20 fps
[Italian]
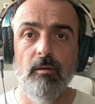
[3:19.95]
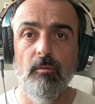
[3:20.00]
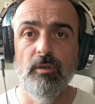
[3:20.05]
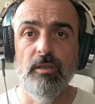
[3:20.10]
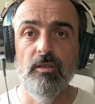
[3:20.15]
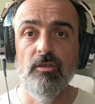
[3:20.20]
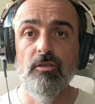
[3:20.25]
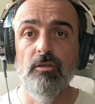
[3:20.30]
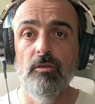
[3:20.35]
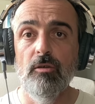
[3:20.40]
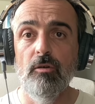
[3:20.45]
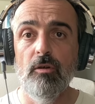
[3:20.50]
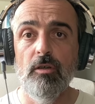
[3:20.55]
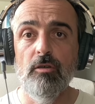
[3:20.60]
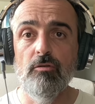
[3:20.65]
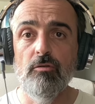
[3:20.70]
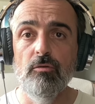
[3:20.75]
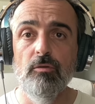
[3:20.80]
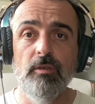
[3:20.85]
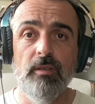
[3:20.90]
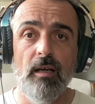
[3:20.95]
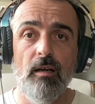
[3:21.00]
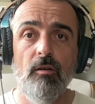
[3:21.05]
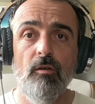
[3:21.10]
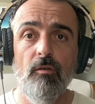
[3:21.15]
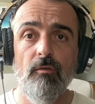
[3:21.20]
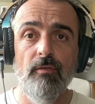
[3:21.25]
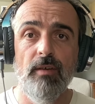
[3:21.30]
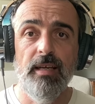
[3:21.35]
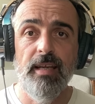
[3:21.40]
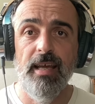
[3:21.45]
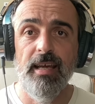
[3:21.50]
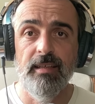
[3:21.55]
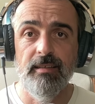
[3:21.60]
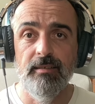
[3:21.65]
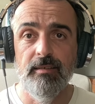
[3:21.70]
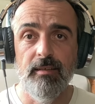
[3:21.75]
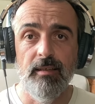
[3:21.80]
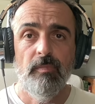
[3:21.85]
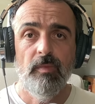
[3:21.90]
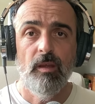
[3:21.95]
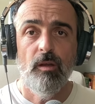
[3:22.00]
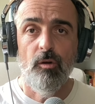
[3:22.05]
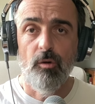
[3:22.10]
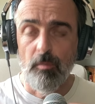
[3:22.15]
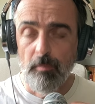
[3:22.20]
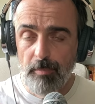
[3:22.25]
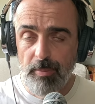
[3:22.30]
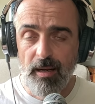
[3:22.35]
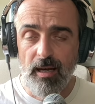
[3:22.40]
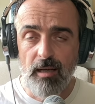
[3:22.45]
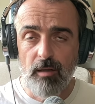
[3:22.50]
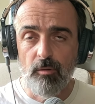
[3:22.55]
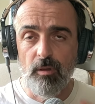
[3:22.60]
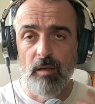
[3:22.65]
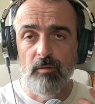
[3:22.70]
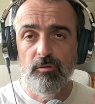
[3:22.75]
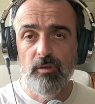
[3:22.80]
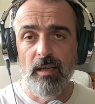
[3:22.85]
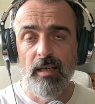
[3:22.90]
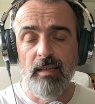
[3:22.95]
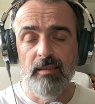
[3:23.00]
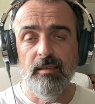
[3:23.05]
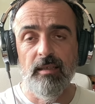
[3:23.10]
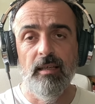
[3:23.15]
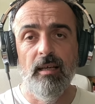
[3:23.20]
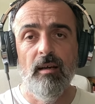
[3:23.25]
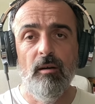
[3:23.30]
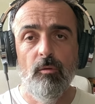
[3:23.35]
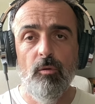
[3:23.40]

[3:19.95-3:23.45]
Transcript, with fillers: quindi se non risulta conveniente comprare un'auto elettrica,